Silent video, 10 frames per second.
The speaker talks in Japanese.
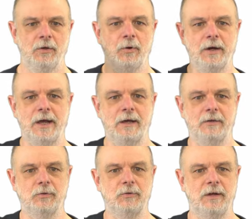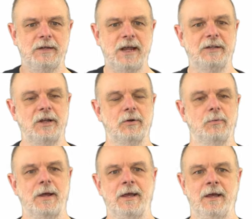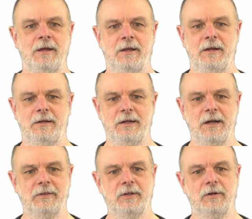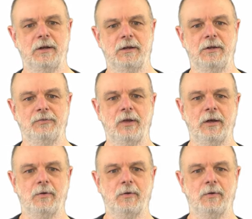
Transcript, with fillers: これが、えっと、データの例になってるなんですが、